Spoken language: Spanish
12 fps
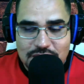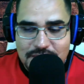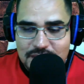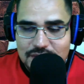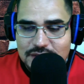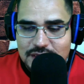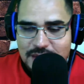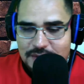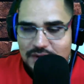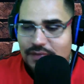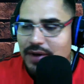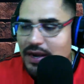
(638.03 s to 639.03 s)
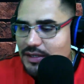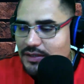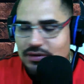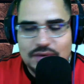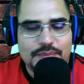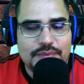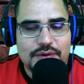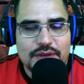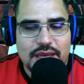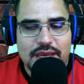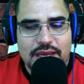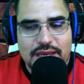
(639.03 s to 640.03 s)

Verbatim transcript: tomando ese camino falso porque